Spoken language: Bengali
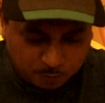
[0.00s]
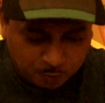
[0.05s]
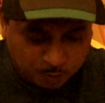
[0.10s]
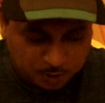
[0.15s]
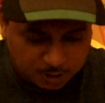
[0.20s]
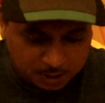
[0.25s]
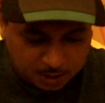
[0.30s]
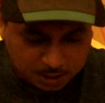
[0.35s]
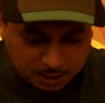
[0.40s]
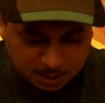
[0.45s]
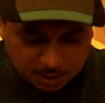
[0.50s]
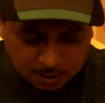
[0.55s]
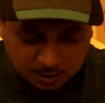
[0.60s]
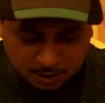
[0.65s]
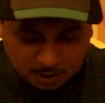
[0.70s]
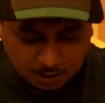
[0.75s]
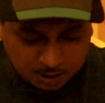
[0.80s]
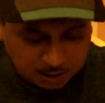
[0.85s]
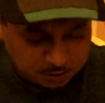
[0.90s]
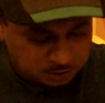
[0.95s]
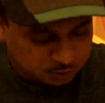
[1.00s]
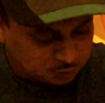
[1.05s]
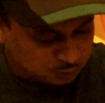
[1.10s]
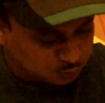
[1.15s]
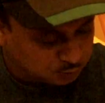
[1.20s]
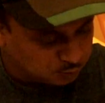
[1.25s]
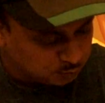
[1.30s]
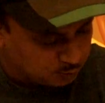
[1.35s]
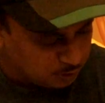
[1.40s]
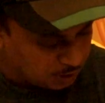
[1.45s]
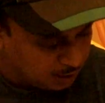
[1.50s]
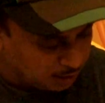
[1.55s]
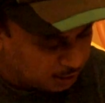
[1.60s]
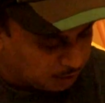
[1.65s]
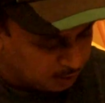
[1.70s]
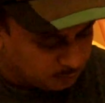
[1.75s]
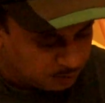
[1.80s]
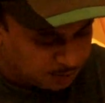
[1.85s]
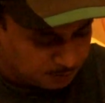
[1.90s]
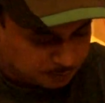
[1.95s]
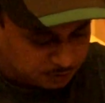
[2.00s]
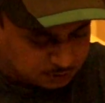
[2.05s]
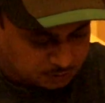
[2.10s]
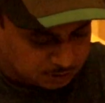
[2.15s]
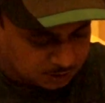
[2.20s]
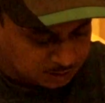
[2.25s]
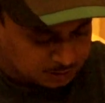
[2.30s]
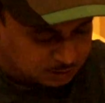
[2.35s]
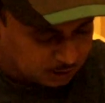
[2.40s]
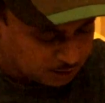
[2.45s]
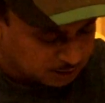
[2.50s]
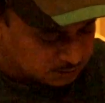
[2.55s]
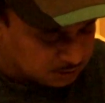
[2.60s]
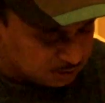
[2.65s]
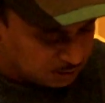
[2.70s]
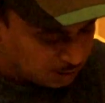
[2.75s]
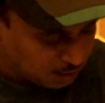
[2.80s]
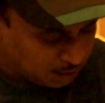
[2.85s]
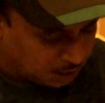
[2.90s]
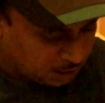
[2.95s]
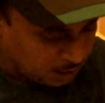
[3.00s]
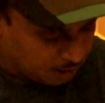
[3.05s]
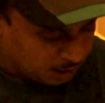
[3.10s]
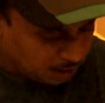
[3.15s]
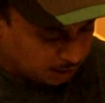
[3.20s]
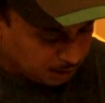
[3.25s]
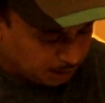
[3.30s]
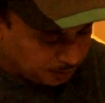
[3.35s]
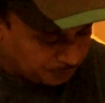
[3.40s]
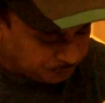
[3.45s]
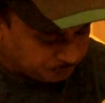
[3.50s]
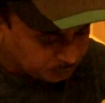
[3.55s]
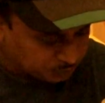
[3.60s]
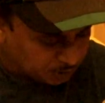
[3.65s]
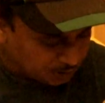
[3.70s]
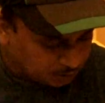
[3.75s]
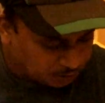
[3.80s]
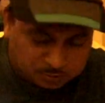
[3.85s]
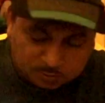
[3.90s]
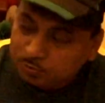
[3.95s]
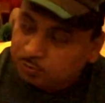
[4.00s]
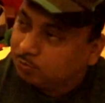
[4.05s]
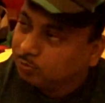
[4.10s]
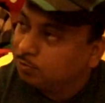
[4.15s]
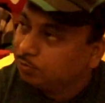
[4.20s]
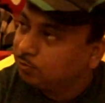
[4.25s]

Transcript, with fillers: পরে শুনে আমি আপনাদেরকে জানাচ্ছি তো